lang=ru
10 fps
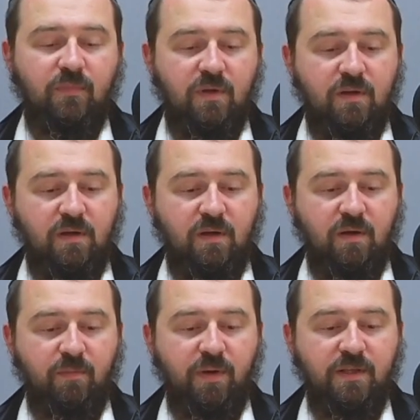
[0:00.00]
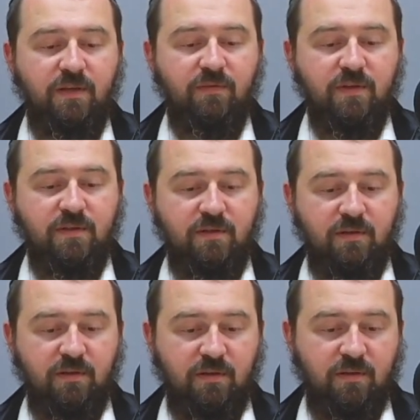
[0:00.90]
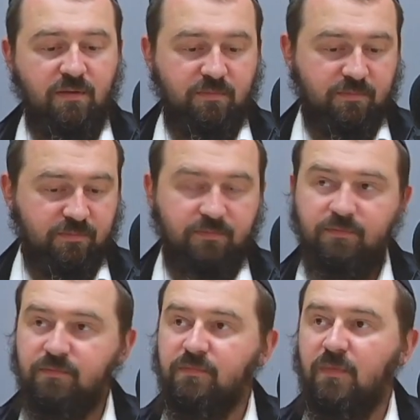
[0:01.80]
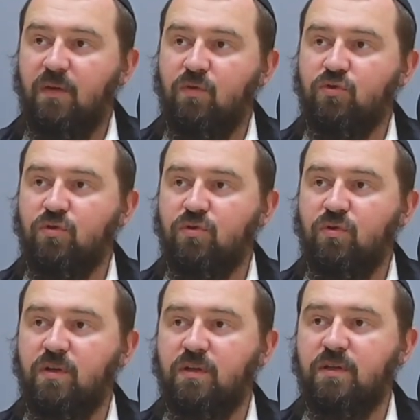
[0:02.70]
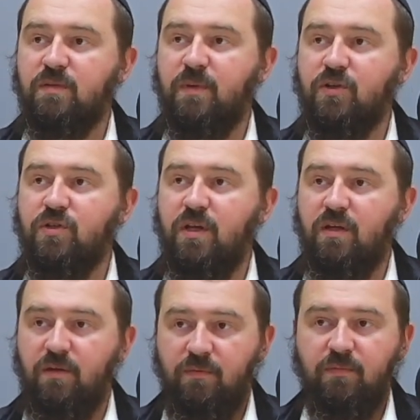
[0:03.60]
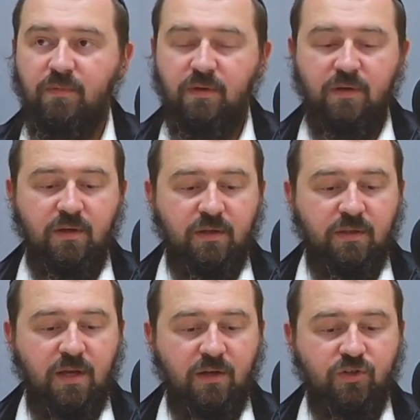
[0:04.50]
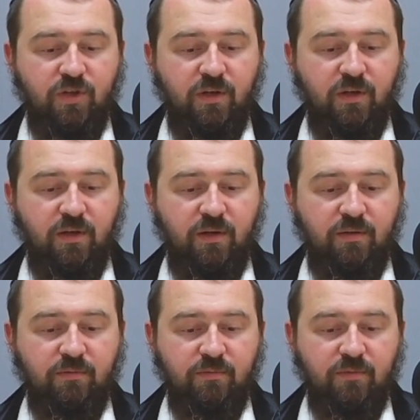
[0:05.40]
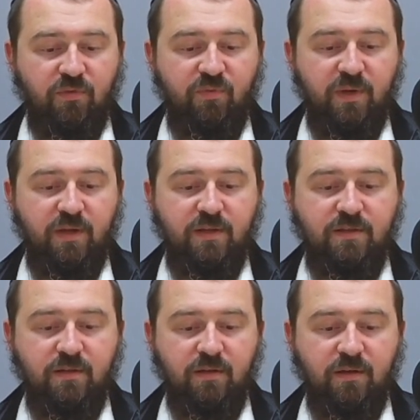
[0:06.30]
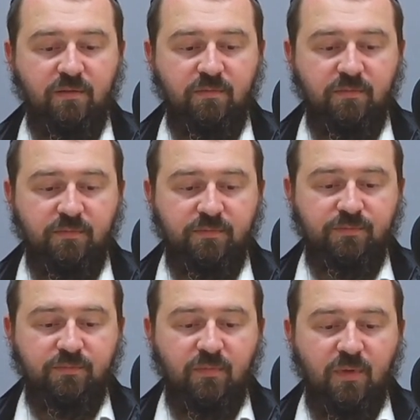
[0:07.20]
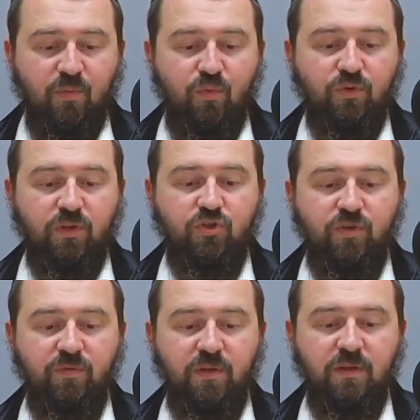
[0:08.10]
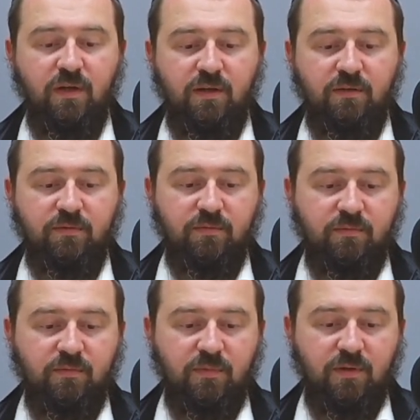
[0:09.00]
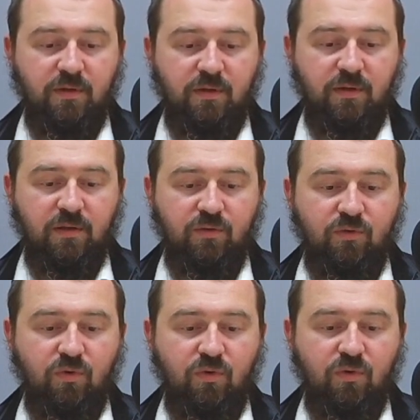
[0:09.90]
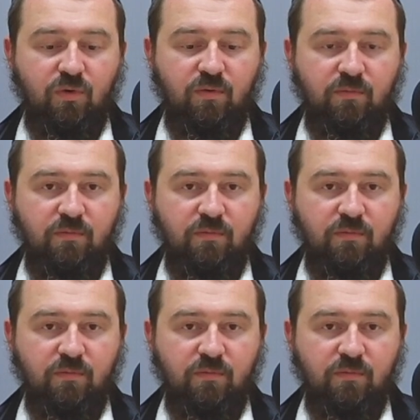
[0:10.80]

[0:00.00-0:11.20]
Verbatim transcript: Э, противности того, что исходит из упражнений. Также в мире истины будет очевидно э, то,